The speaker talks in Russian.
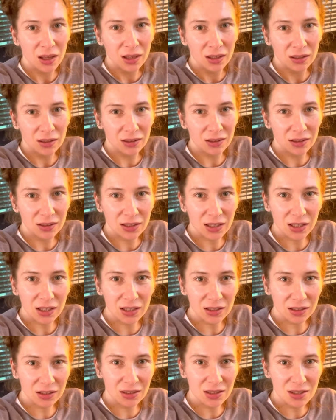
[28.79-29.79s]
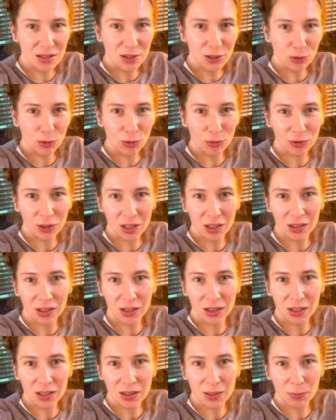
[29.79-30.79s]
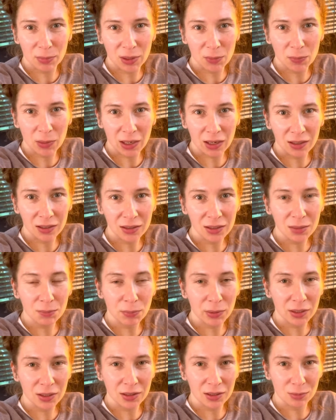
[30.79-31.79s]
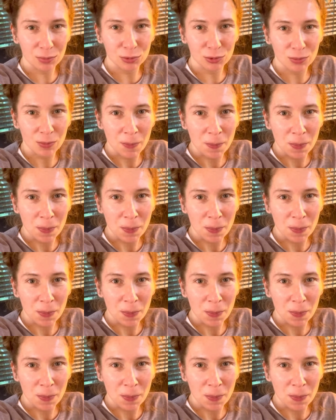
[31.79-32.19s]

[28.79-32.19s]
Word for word: Э, какие-то дозировки, какие-то препараты, поэтому